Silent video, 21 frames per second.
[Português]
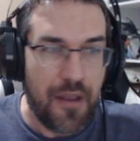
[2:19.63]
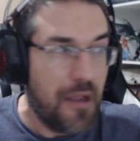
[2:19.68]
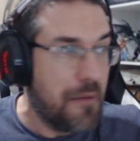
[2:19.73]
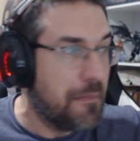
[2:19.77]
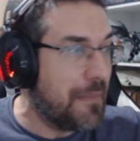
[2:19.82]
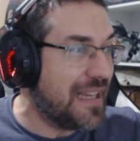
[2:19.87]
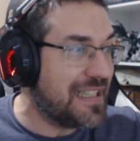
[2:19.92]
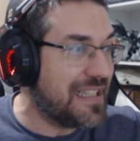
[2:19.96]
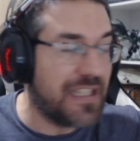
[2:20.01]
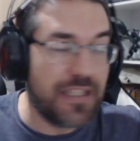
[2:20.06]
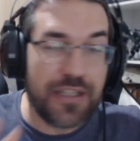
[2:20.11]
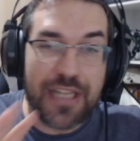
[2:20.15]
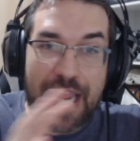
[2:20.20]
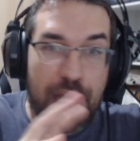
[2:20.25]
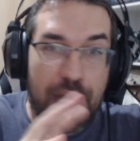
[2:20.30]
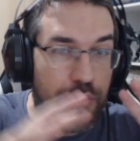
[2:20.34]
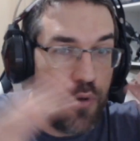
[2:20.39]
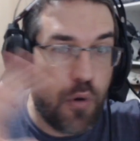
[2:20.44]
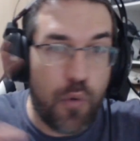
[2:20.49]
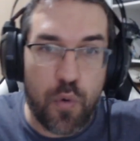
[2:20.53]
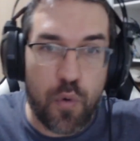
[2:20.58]
mas
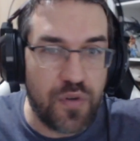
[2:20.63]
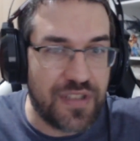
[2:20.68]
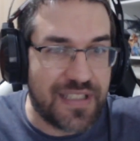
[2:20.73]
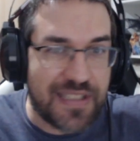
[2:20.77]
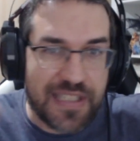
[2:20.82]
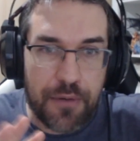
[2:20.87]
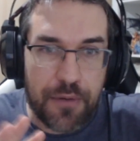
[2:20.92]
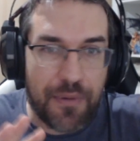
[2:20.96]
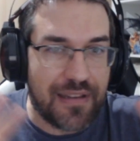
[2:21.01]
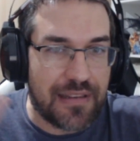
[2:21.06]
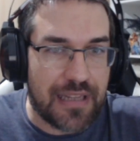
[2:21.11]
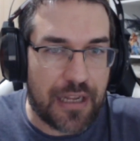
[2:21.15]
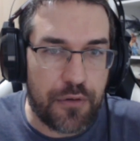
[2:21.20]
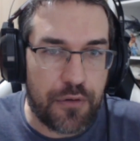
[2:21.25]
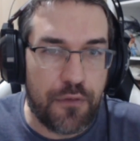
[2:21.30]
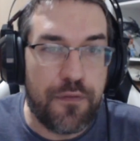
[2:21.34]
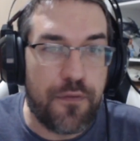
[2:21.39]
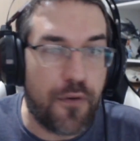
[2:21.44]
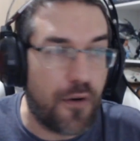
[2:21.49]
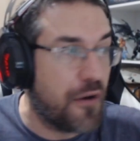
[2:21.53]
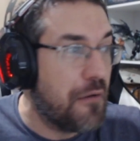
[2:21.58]
eu não consigo entrar no
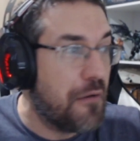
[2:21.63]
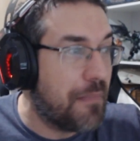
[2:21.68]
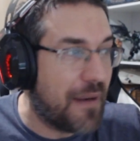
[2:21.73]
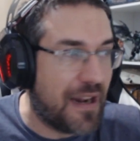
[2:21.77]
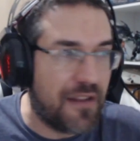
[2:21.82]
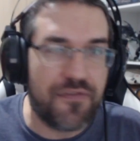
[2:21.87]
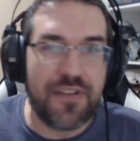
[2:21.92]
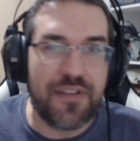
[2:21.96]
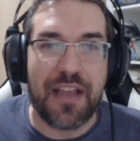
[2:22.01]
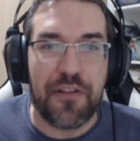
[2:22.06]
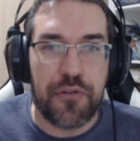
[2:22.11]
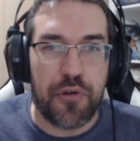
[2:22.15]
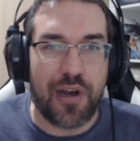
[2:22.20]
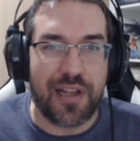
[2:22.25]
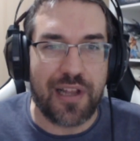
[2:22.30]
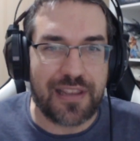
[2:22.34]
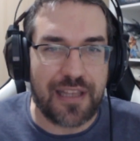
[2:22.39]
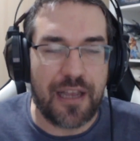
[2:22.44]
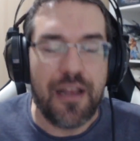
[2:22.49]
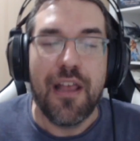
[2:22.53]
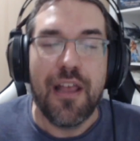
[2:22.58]
fórum para ver a
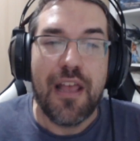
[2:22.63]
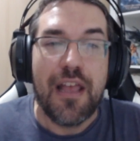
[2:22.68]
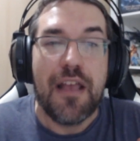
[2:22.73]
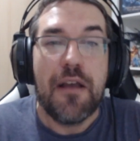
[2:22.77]
nota